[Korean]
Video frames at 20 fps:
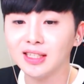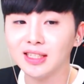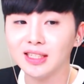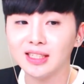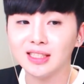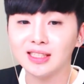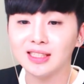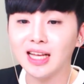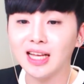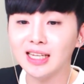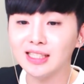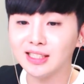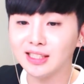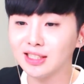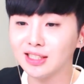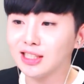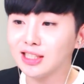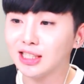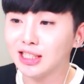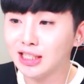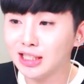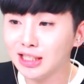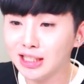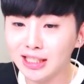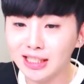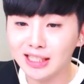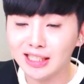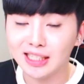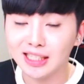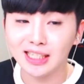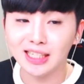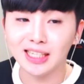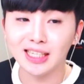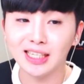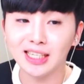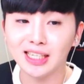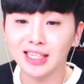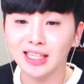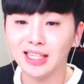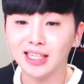三十七？
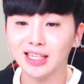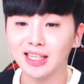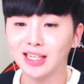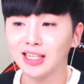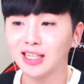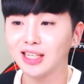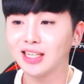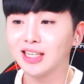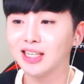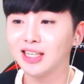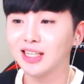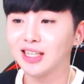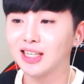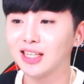对